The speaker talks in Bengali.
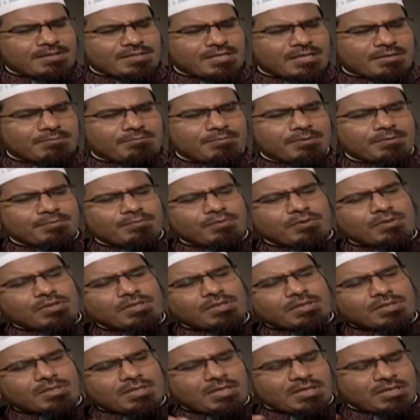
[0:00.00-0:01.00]
যার
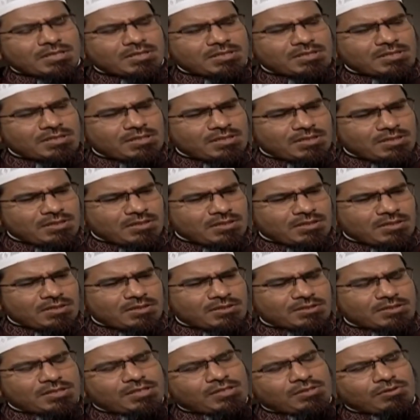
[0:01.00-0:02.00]
বিপরীত একটি
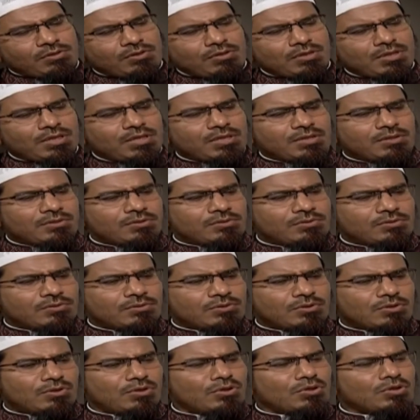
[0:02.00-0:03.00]
সেই ধরনের
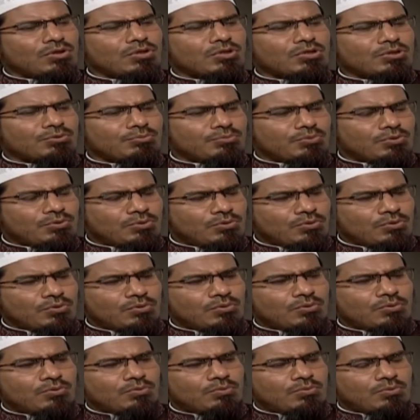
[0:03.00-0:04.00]
জঘন্যতম ও
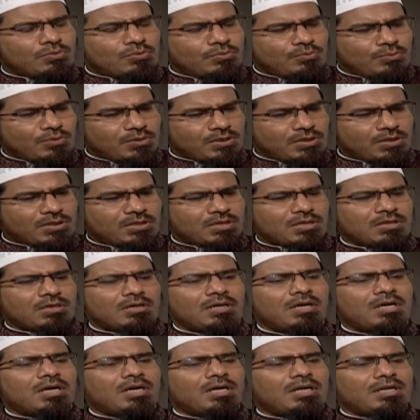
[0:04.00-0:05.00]
খুবই
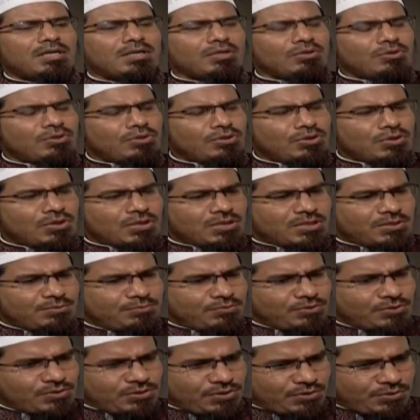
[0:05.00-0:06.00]
নিন্দনীয় একটি
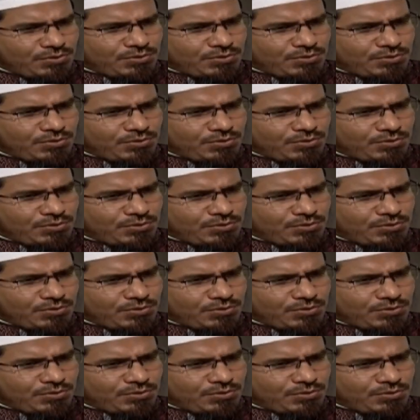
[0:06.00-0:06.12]
বিষয়